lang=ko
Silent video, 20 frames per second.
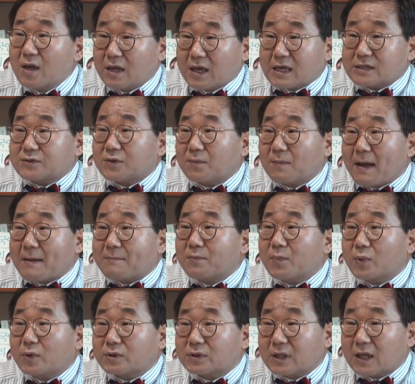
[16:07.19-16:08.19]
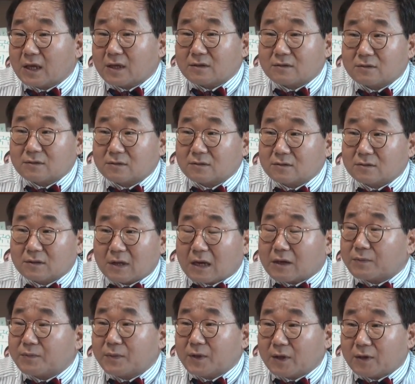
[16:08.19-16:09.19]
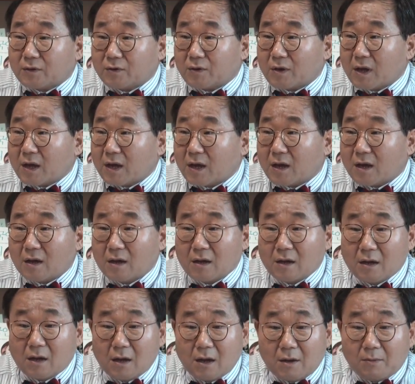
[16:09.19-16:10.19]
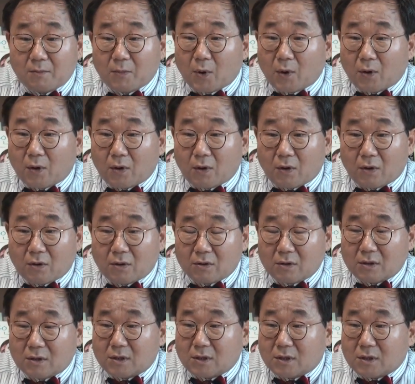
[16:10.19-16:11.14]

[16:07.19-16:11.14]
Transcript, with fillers: 계속 반복되는 나름대로의 뭐